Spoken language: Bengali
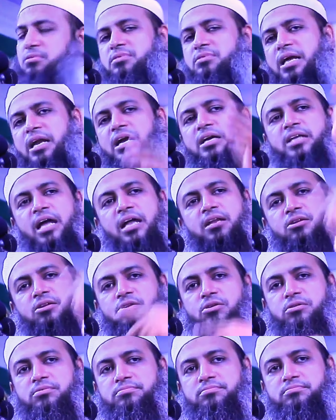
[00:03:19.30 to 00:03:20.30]
তারা
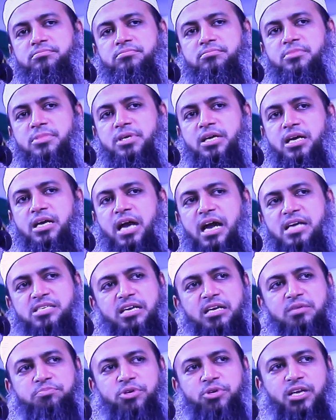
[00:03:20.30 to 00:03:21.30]
টানলো
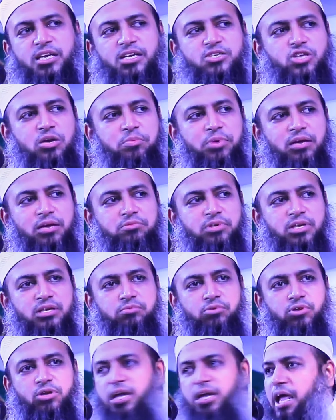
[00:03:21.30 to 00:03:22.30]
আসার পরে সবাই মিলে
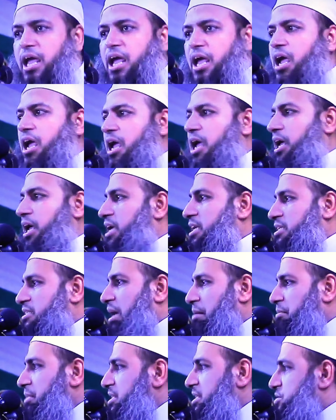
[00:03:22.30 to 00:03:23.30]
বললো হ্যাঁ, হ্যাঁ, হ্যাঁ
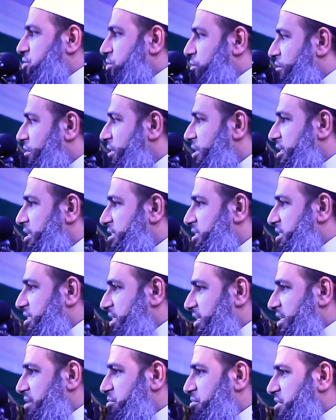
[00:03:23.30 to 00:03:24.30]
থামিয়েছ
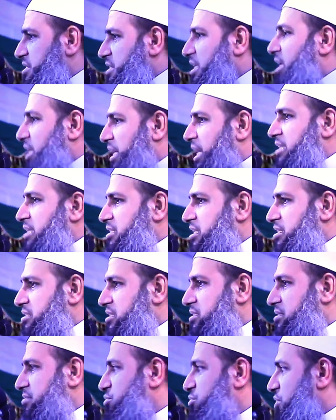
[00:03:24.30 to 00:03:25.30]
টিটিকে বলছে এই যে
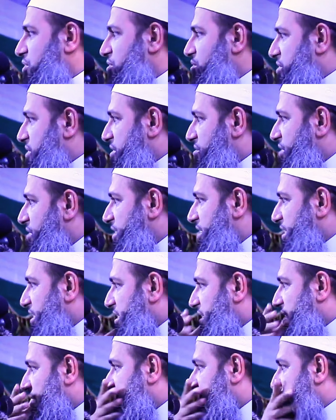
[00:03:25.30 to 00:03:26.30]
যে বুড়ো লোকটা উনি
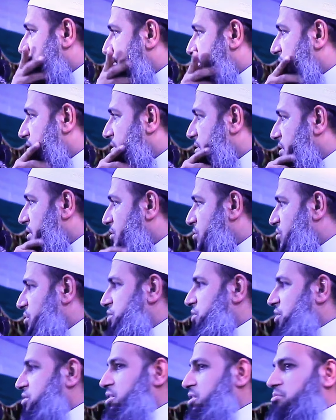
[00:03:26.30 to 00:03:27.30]
টেনে থামিয়েছেন উনি
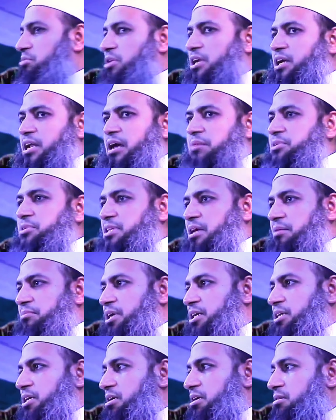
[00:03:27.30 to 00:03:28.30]
যতই বলেন আমি
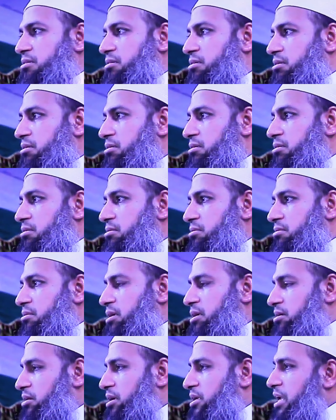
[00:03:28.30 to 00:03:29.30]
থামাই নাই
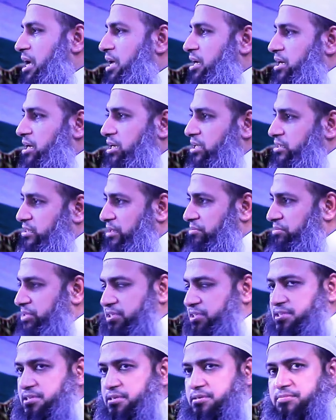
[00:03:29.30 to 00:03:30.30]
না না না
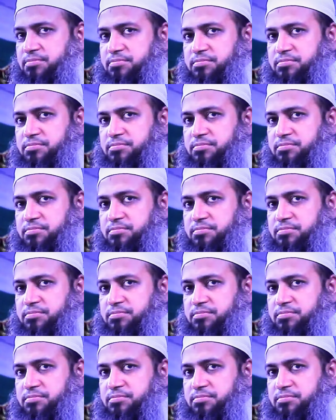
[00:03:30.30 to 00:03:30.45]
থামিয়েছে